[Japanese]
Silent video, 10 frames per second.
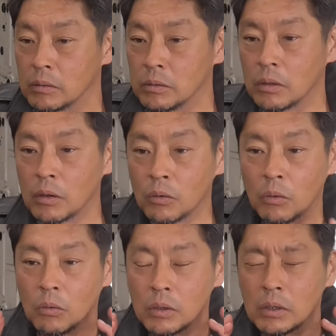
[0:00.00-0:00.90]
なんか、
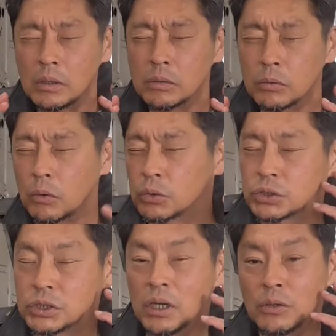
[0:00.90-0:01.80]
えーと、とこっ
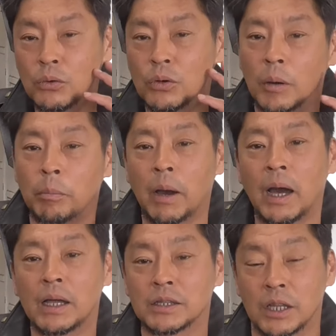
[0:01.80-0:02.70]
ち側の方が
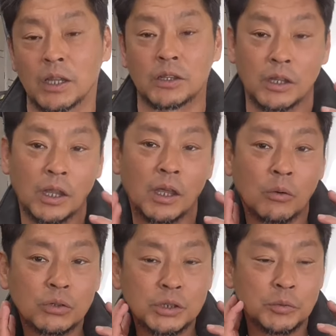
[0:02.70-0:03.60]
バーンってなってて
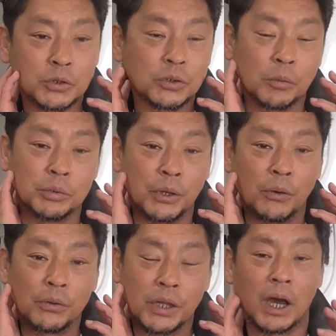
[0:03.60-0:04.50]
こっちもちょっと
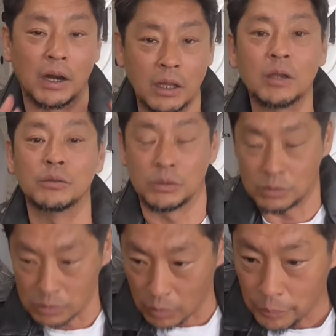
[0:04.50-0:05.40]
ブヨンって腫れてるんで
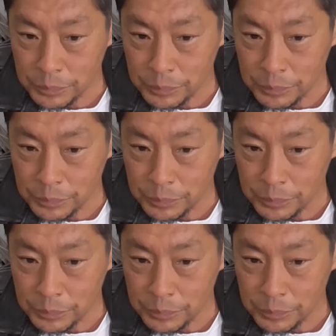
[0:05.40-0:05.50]
すよ。